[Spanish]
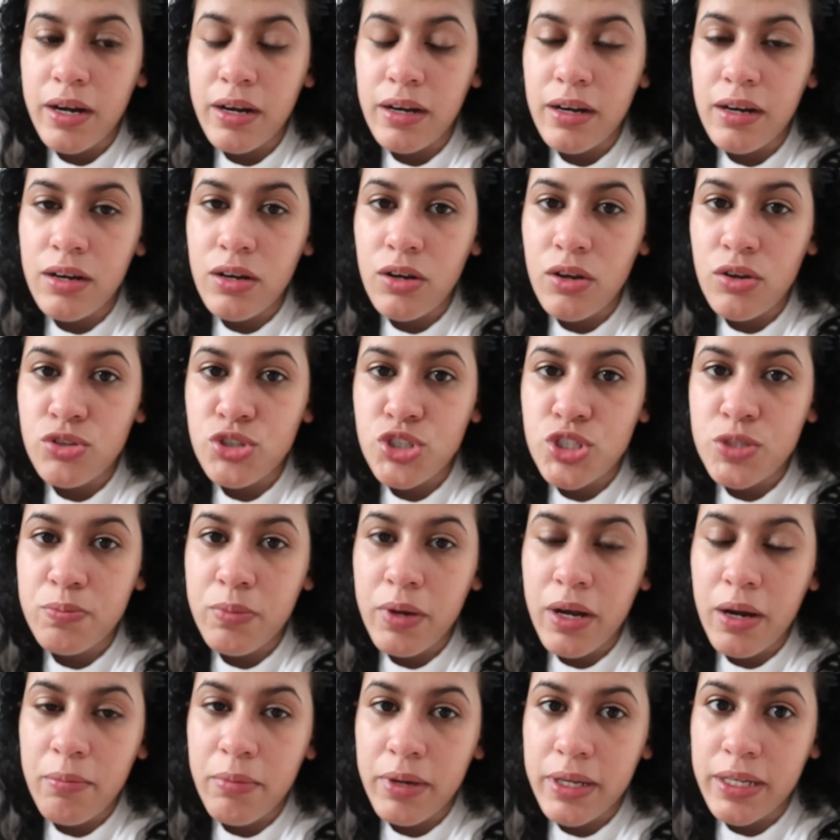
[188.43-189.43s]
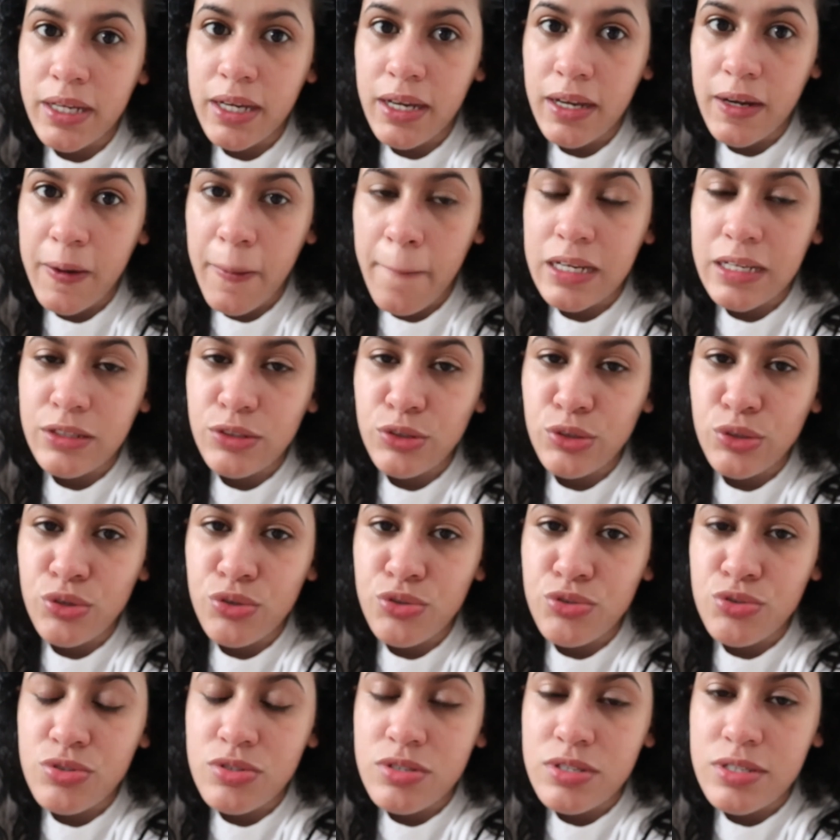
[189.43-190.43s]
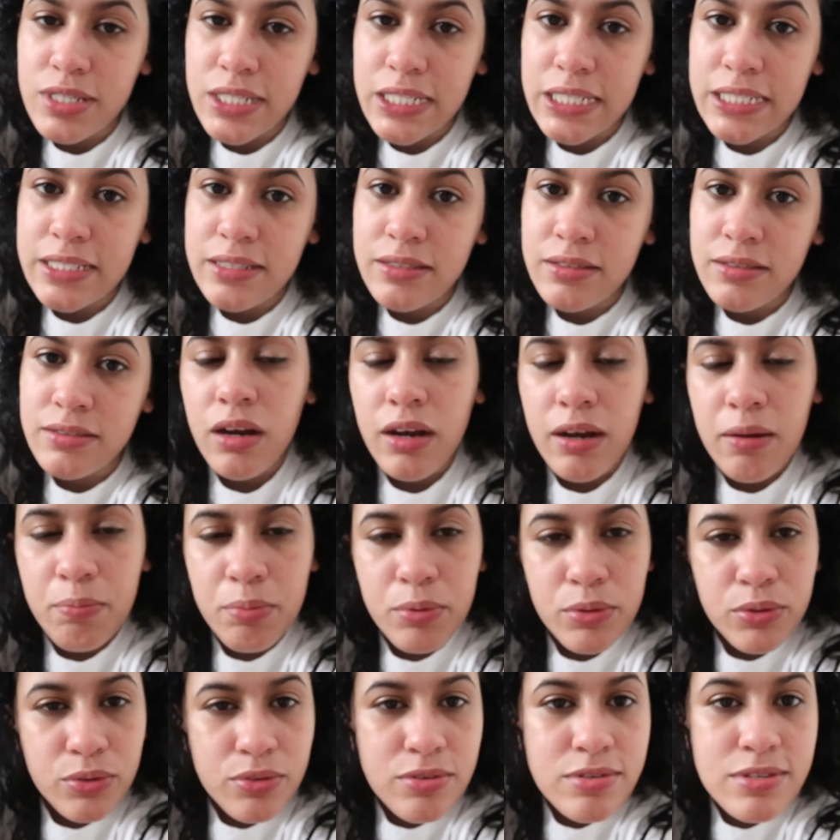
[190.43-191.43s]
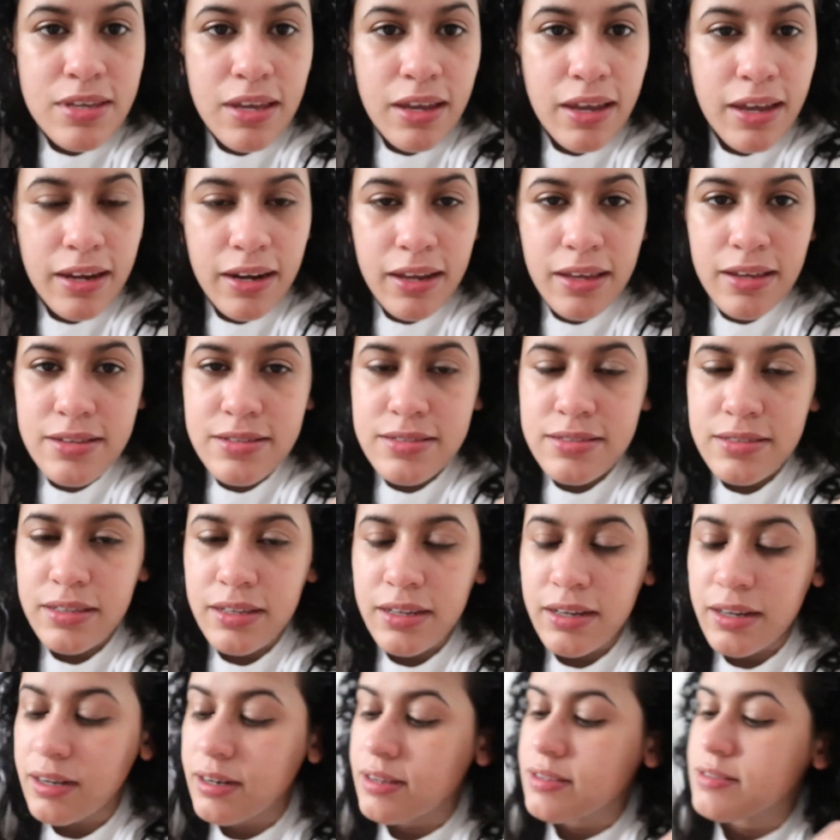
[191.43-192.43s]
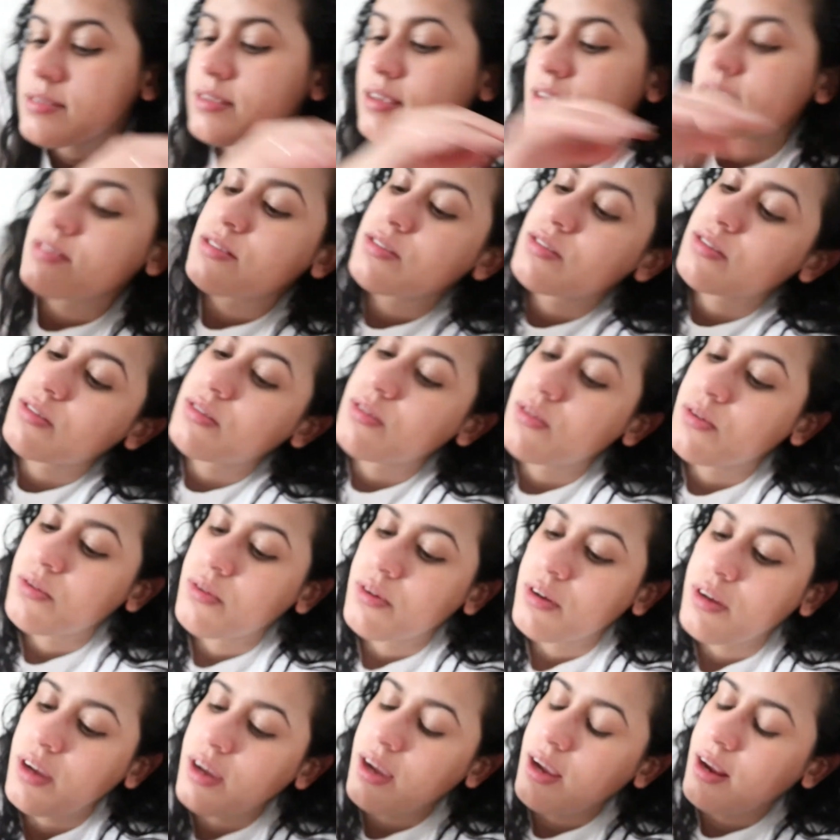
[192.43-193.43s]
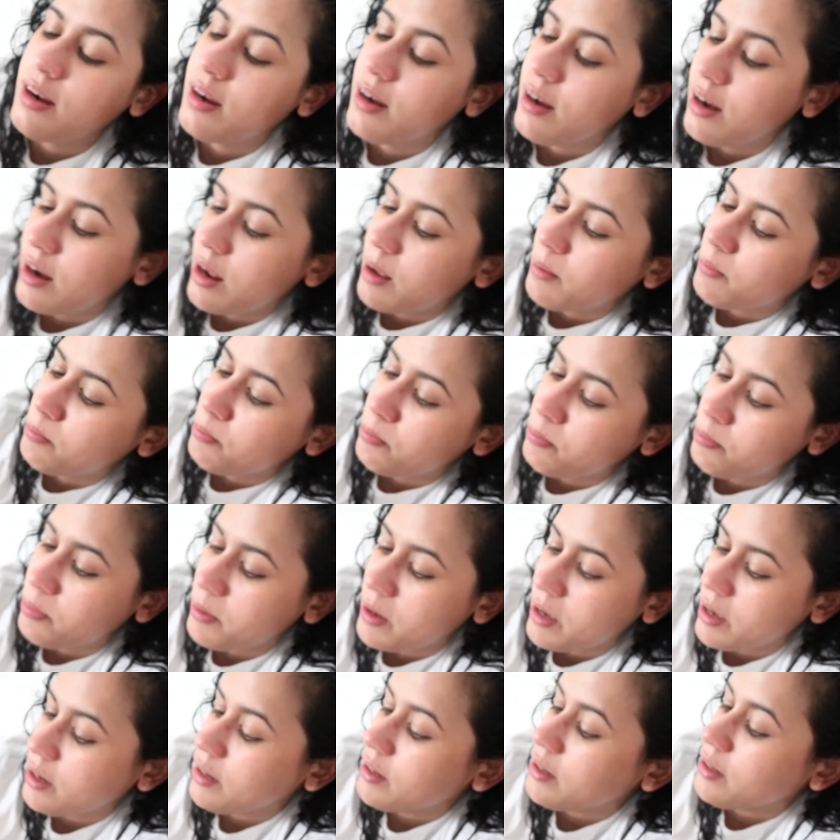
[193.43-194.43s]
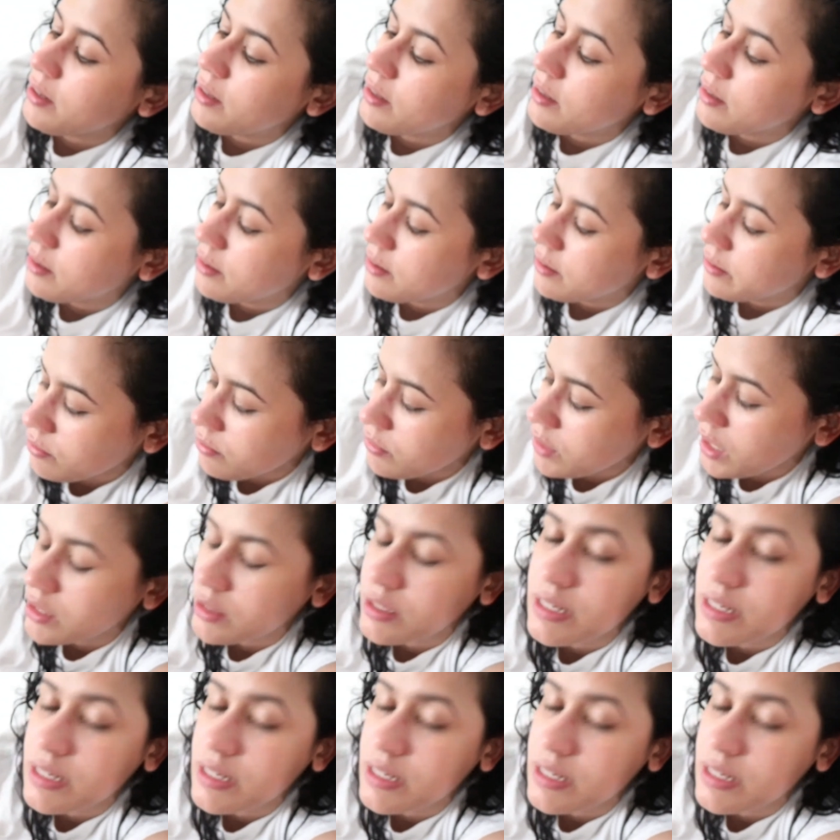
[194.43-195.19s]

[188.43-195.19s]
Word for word: preparar el lunch para mañana. Entonces, el punto es que quería decirles que estoy en la página